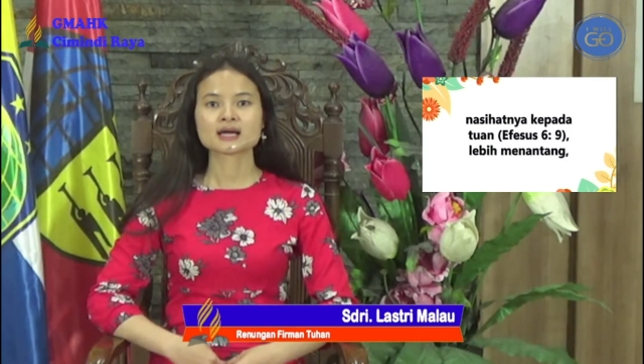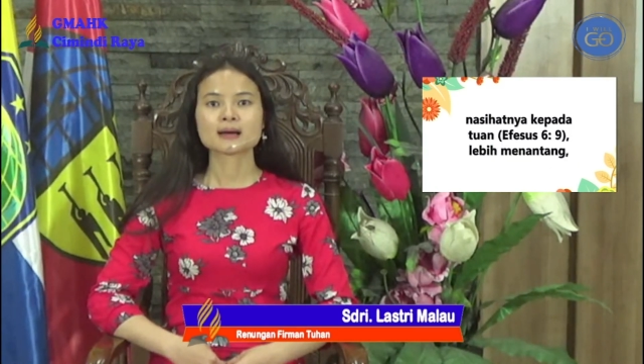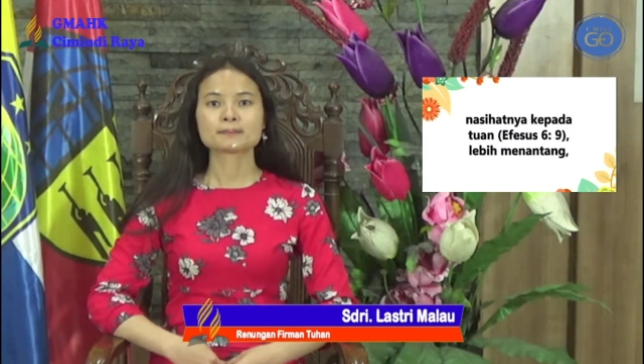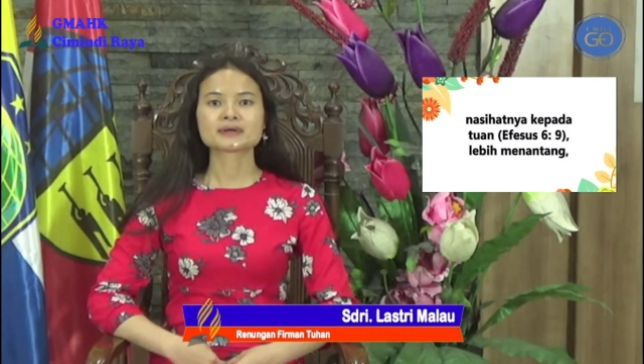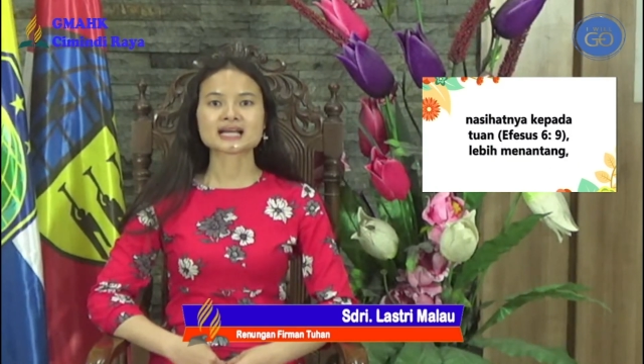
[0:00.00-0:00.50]

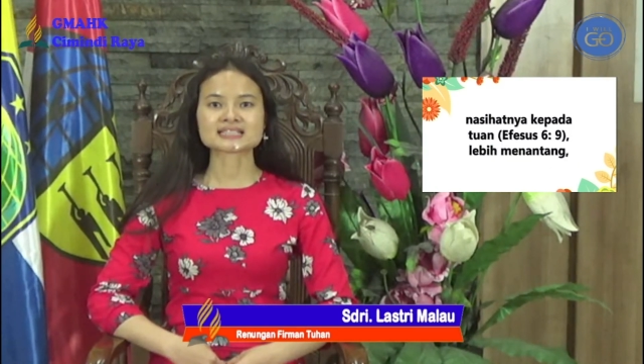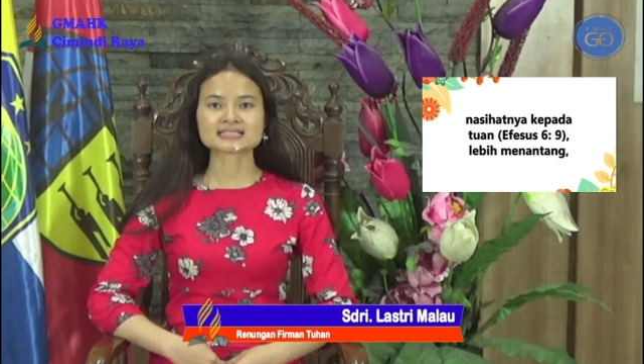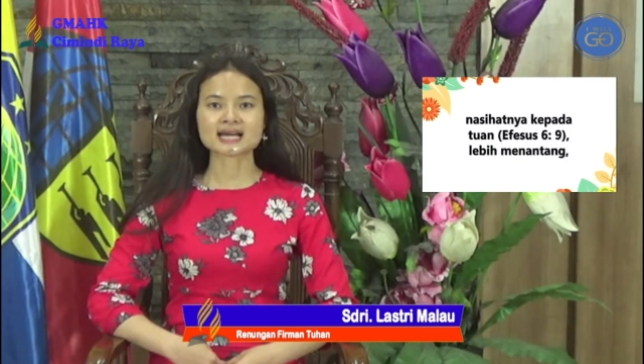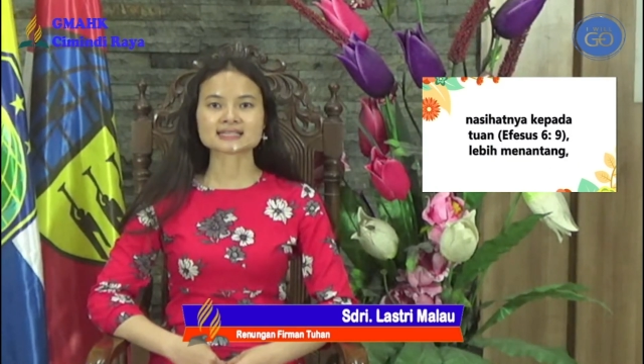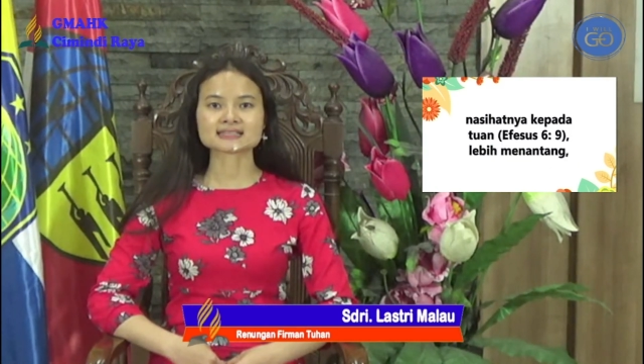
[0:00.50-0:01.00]

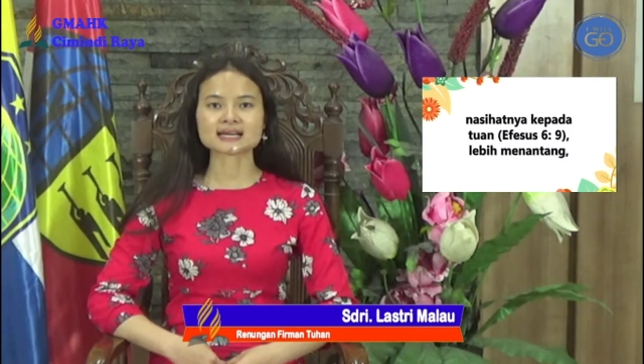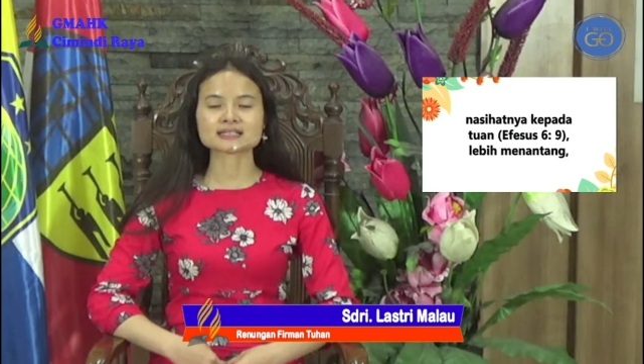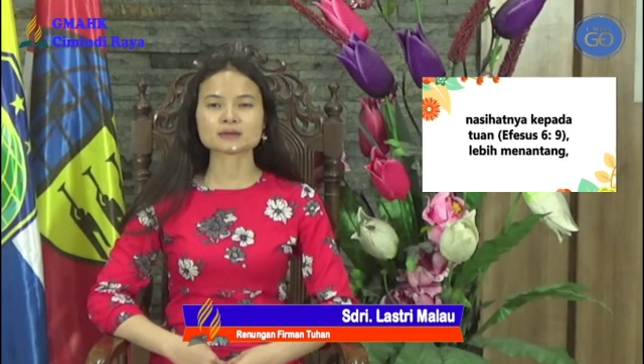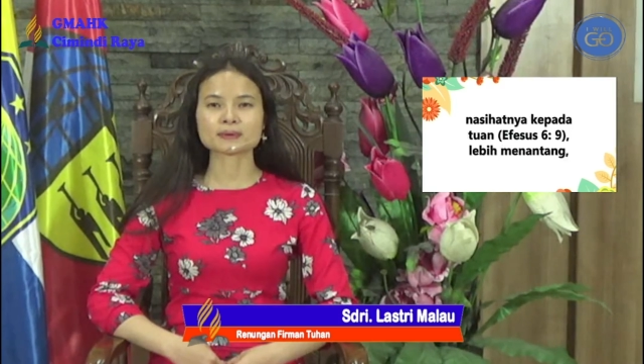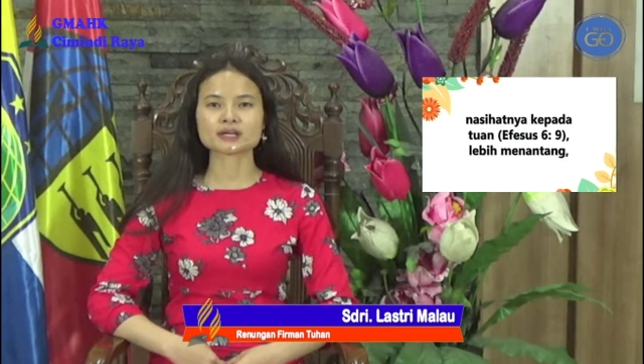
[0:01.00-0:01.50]
menasihatkan
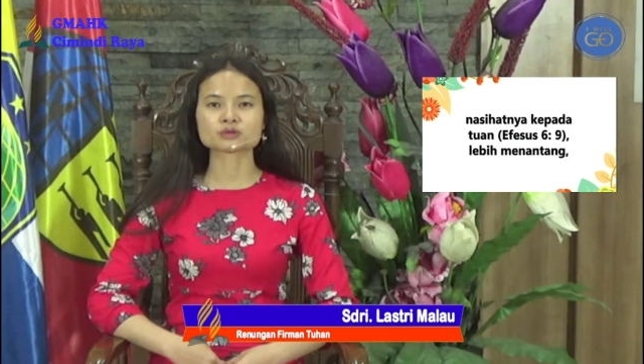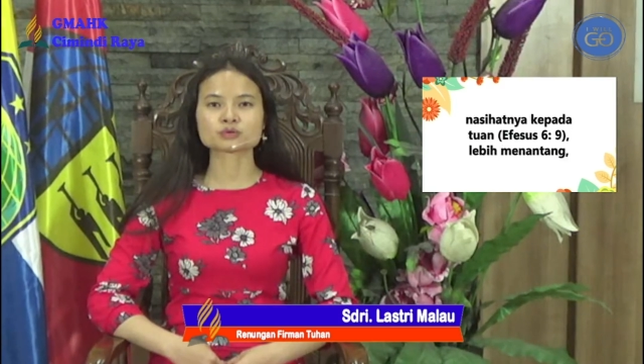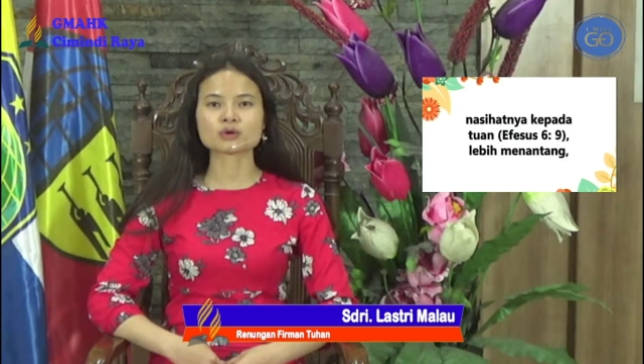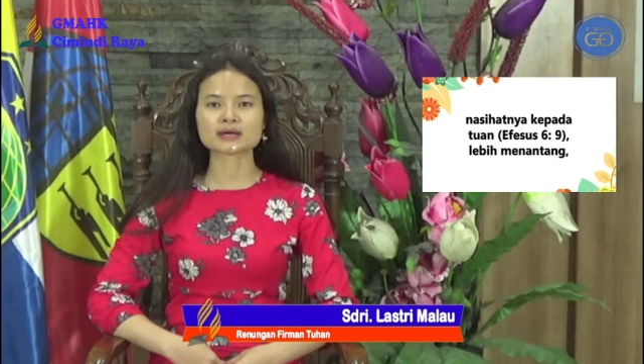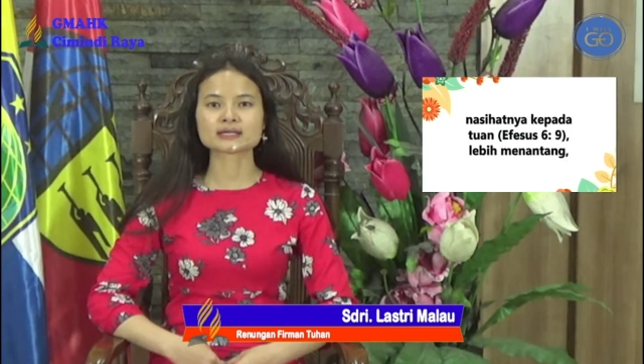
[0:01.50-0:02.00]
kepada
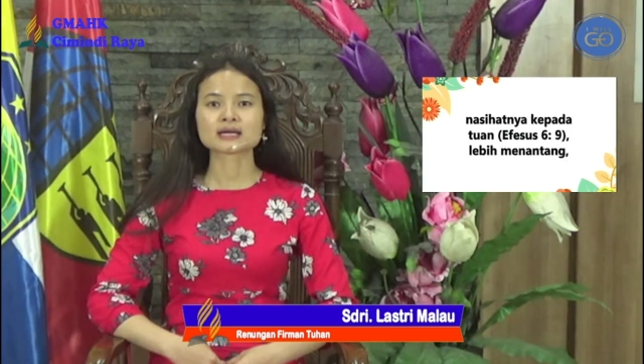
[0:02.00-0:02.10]
Tuhan.